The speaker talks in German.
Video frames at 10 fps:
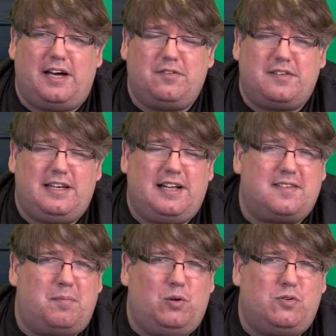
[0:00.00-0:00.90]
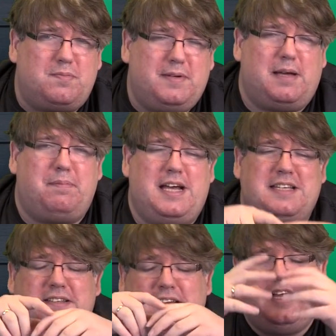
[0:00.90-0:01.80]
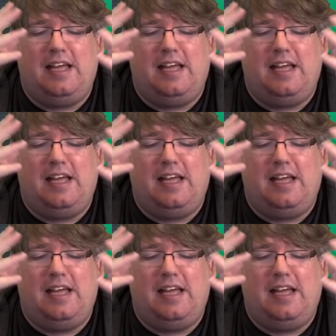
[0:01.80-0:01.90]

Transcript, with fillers: Ne? Also es geht langsam los mit der Pest